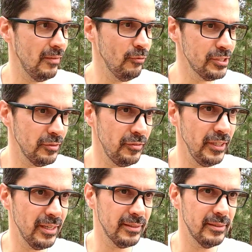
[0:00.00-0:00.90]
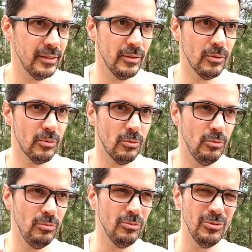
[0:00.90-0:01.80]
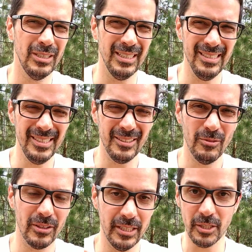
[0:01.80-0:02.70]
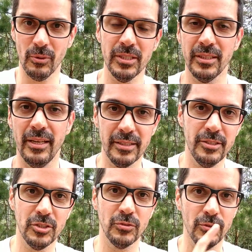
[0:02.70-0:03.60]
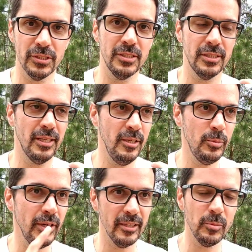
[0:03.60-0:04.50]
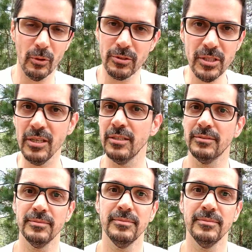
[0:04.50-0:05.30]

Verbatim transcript: você fica com um grande, uma grande quantidade de esforço e de tempo ganhando pouco dinheiro.